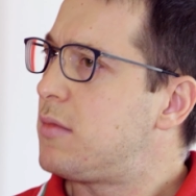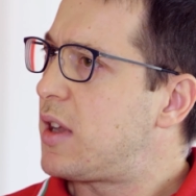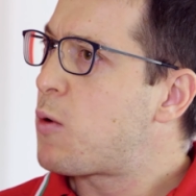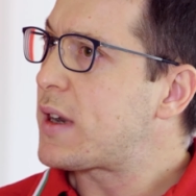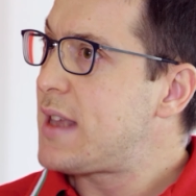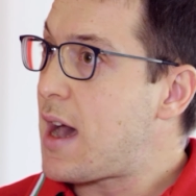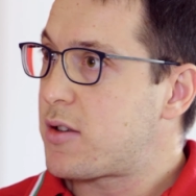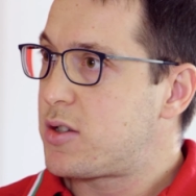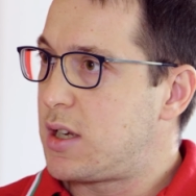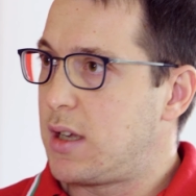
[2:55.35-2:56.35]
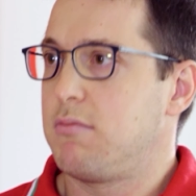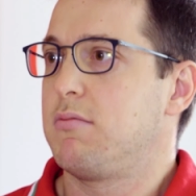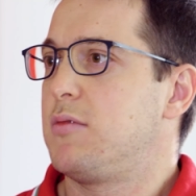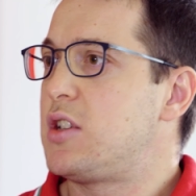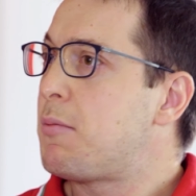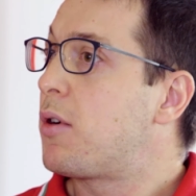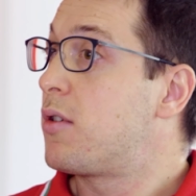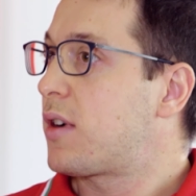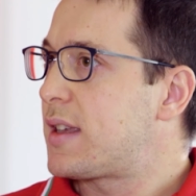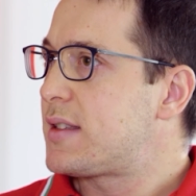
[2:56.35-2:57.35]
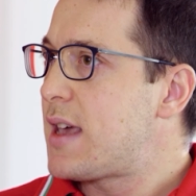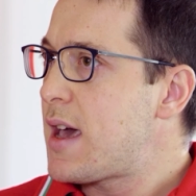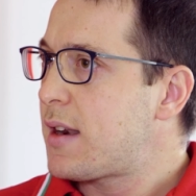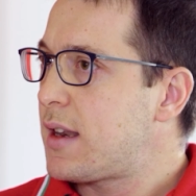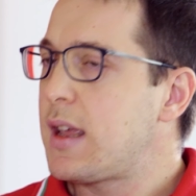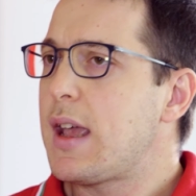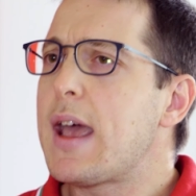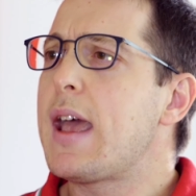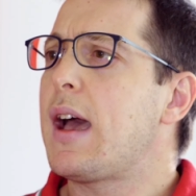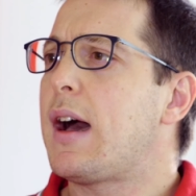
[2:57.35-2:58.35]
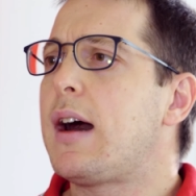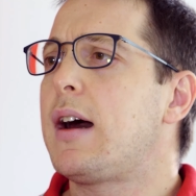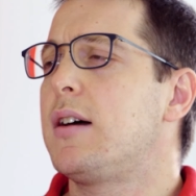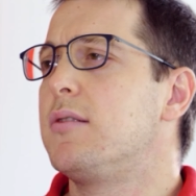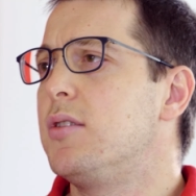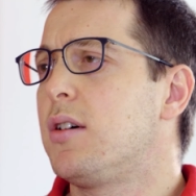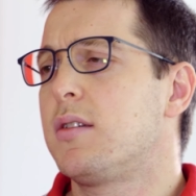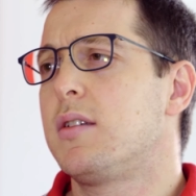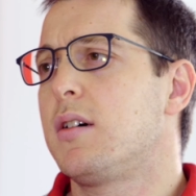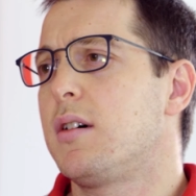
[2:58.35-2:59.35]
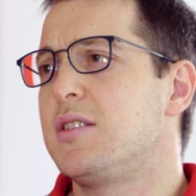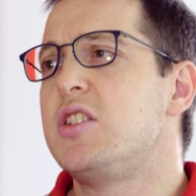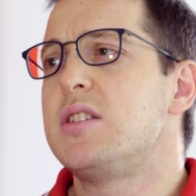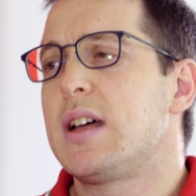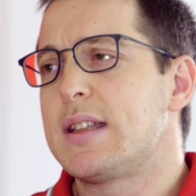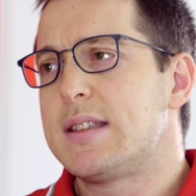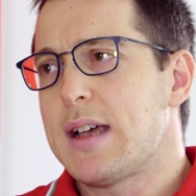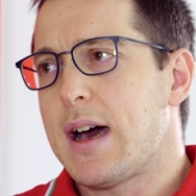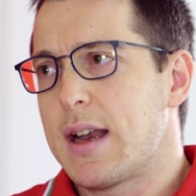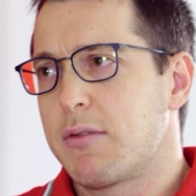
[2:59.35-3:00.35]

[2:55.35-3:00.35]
guardarci diciamo con occhi esterni e a non digitalizzare,